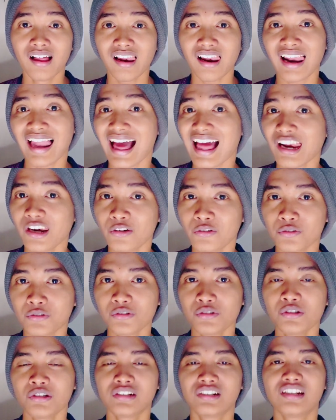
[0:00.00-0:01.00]
Lalu,
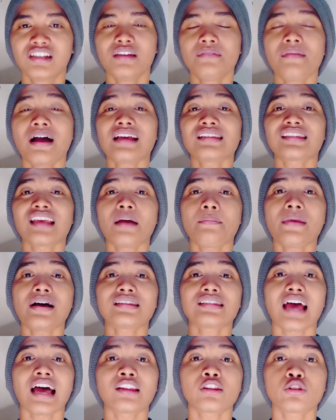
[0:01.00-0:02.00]
di
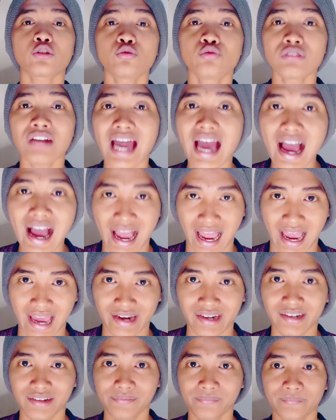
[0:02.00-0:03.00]
masa-masa
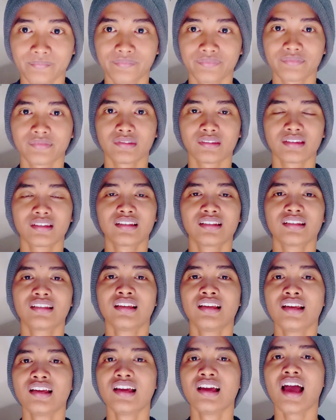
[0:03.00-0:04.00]
tunangan,
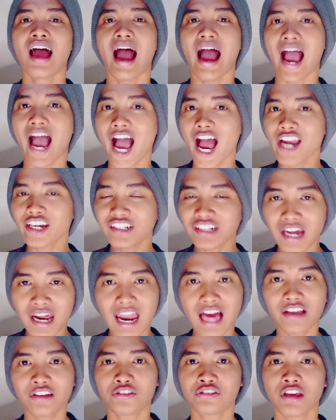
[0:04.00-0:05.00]
ada
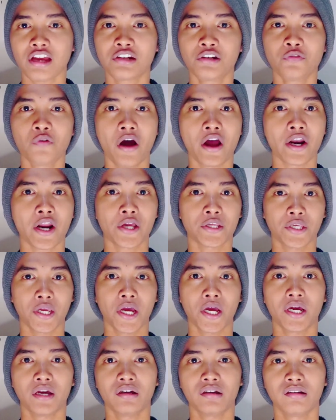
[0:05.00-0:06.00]
lagi
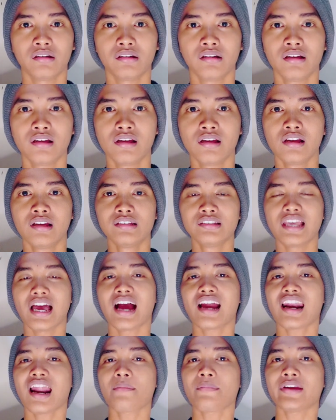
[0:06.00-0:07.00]
sandiwaranya.
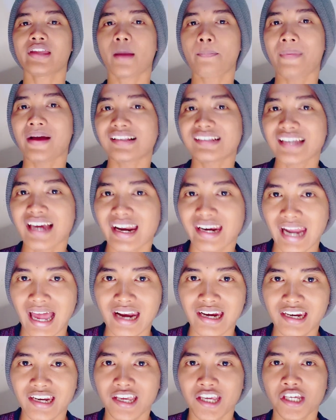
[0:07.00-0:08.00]
Yang namanya
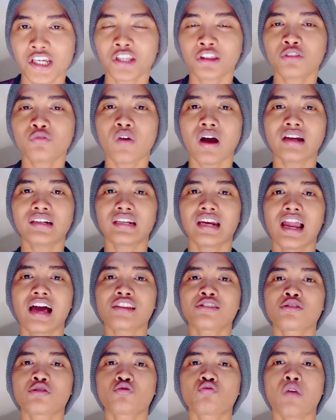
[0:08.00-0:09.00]
pacaran itu adalah
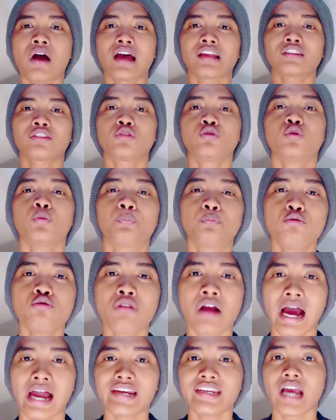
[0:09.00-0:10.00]
suatu
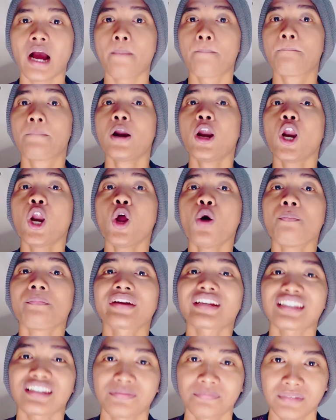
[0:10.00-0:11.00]
hubungan yang belum
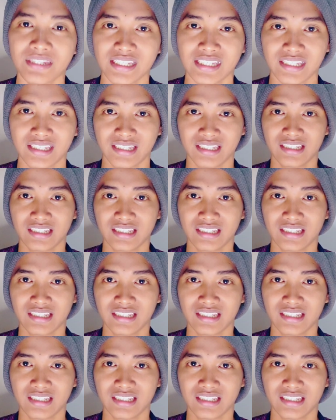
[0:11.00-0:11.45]
resmi.